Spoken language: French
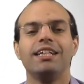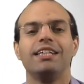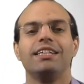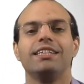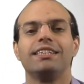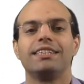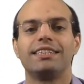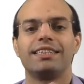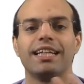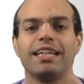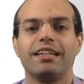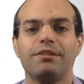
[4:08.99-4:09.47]

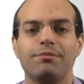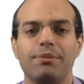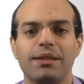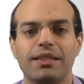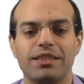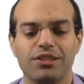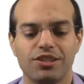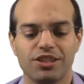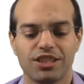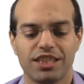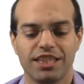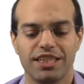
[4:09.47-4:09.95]
Cette
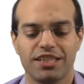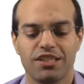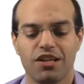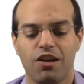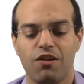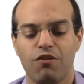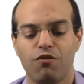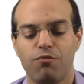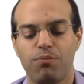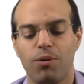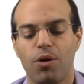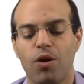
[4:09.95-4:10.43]
méthode
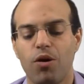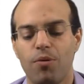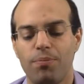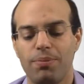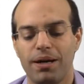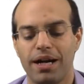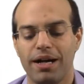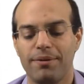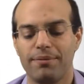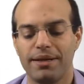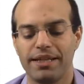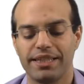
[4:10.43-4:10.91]
resolve prend en
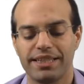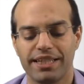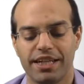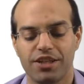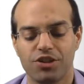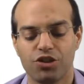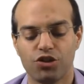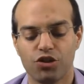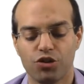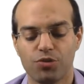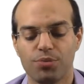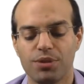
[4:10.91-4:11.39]
paramètre
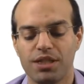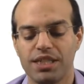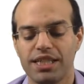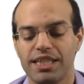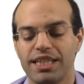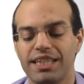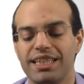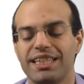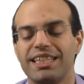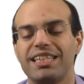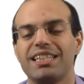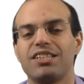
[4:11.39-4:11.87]
un
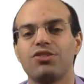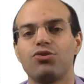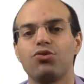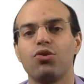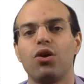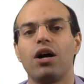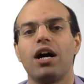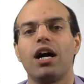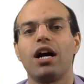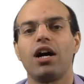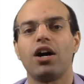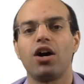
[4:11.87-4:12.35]
objet qui
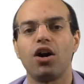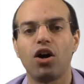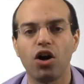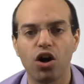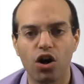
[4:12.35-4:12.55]
sera